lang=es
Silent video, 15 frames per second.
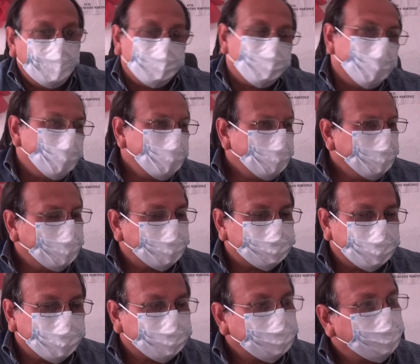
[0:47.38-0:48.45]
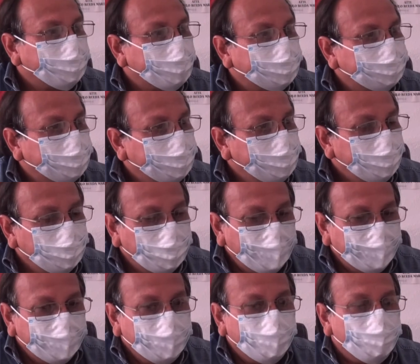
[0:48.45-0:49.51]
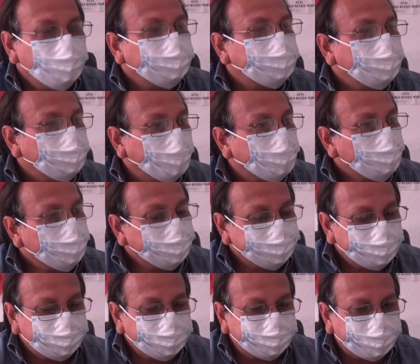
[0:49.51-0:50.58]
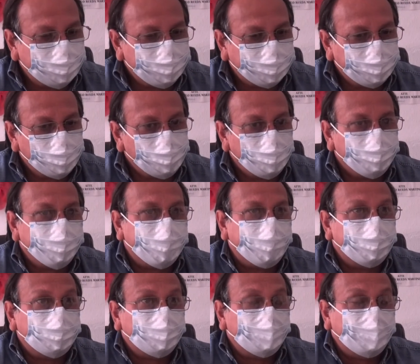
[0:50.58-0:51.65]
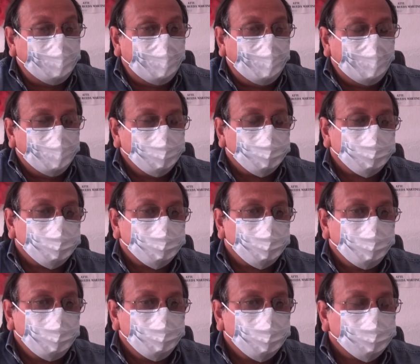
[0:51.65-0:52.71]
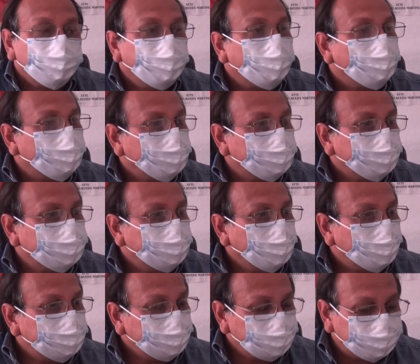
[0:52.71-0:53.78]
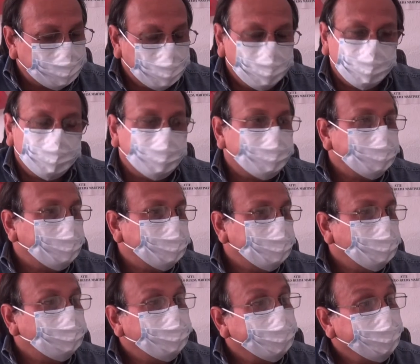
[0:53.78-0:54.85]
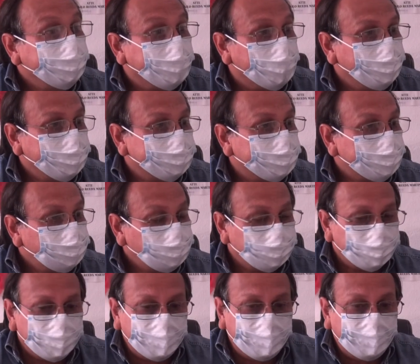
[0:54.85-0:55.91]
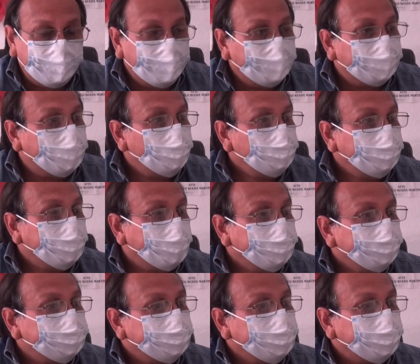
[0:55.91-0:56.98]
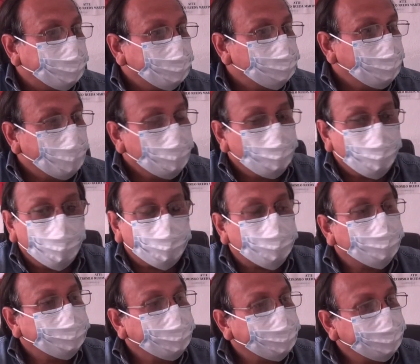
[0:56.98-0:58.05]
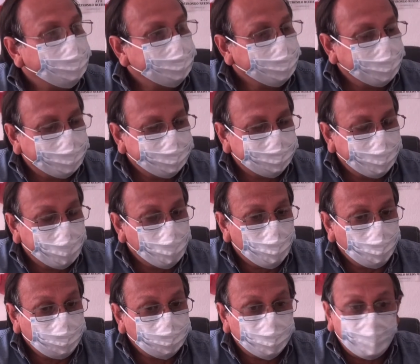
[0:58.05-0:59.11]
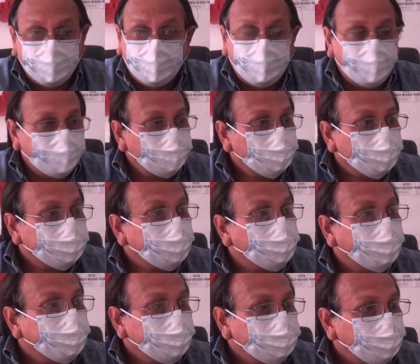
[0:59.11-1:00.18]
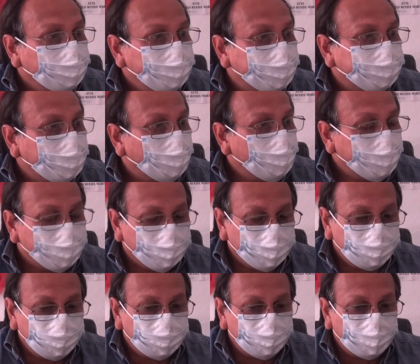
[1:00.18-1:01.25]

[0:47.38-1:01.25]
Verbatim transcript: para enriquecerse, para seguir y continuar con ese sistema neoliberal. Nosotros vemos una oposición que no tiene ni pie ni cabeza, que un día dicen que es blanco, otro día dicen que es negro, no se pueden poner de acuerdo.